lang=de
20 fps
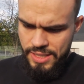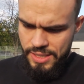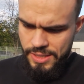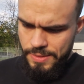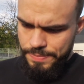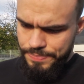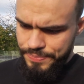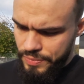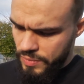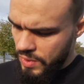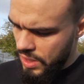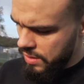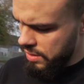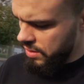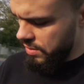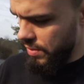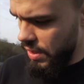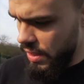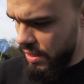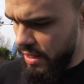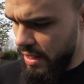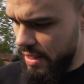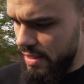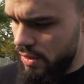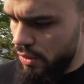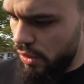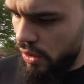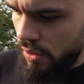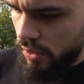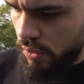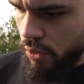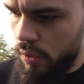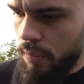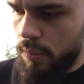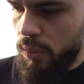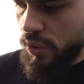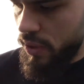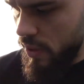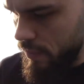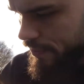Ähm, was ich jetzt noch gucken
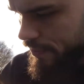muss,